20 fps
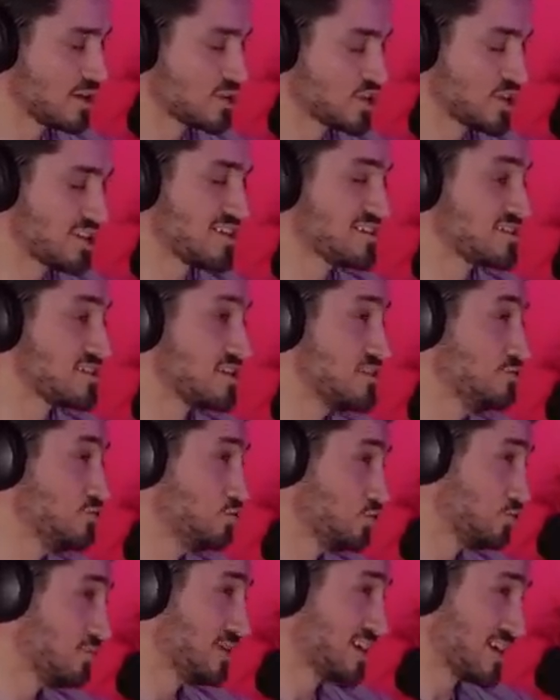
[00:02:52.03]
Gerçekten senin
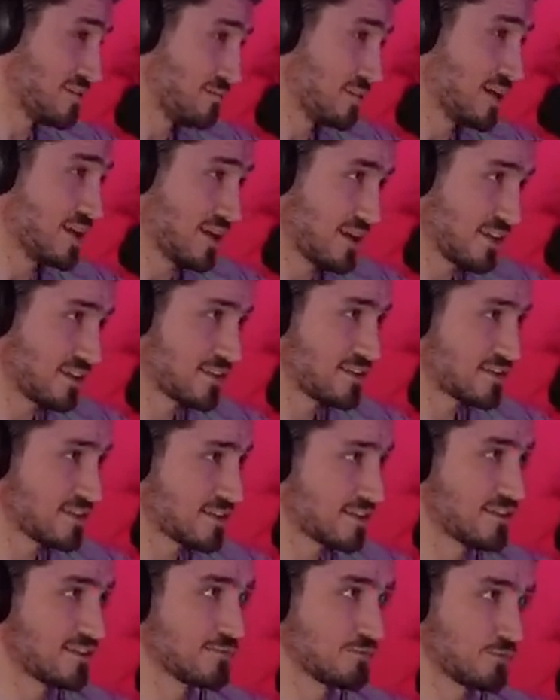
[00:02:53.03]
YouTube'a gelmen gerektiğini
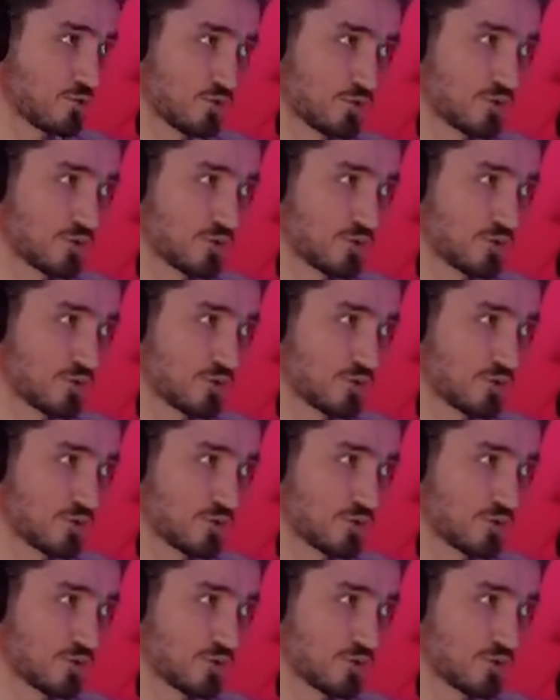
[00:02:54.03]
zaten bu